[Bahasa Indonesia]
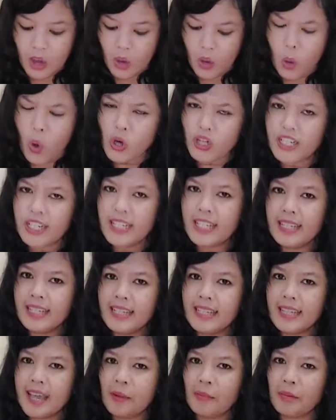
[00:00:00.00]

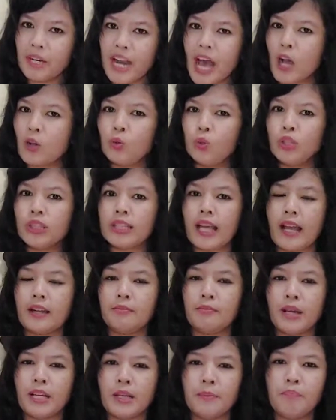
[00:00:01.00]
Kondisi yang menakutkan
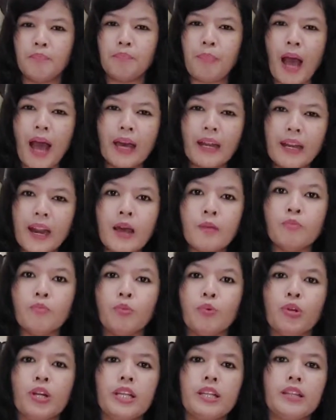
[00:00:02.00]
bagi para
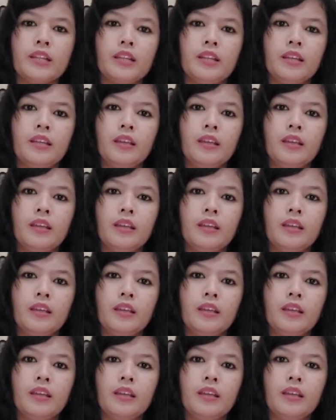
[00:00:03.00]
murid